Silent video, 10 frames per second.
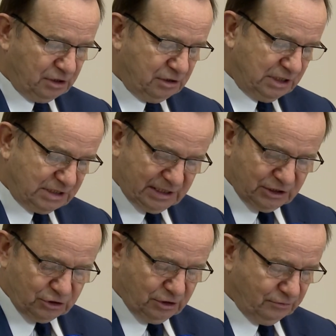
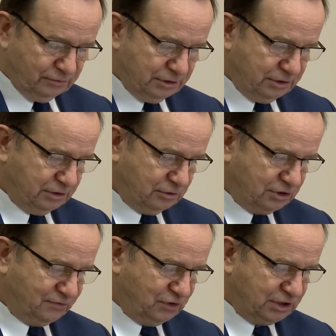niezależną y,
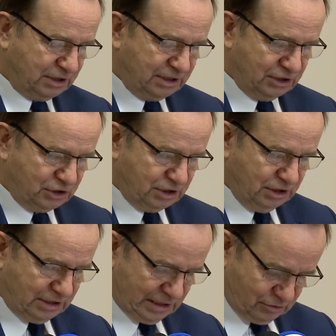oczywiście też
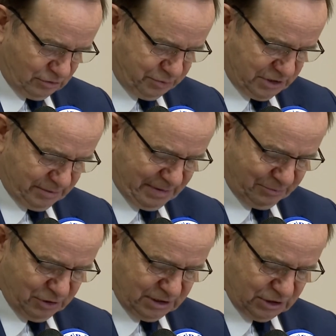i taką opinię
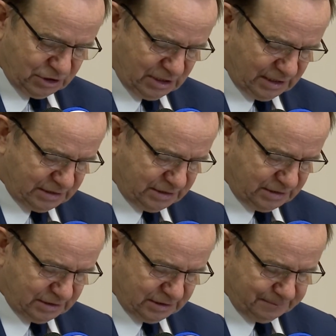mamy. Jeszcze raz
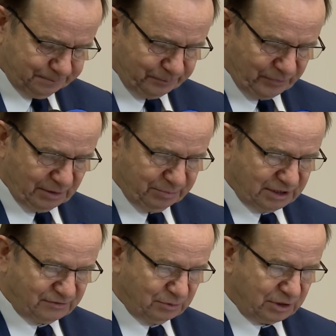y,
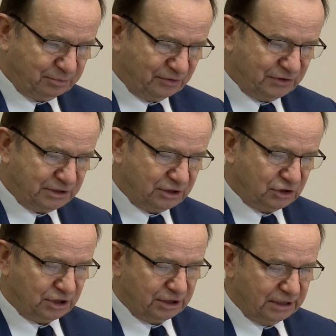Państwu mogę powiedzieć,
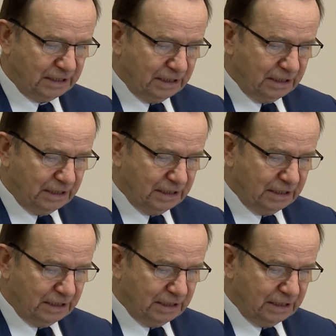że,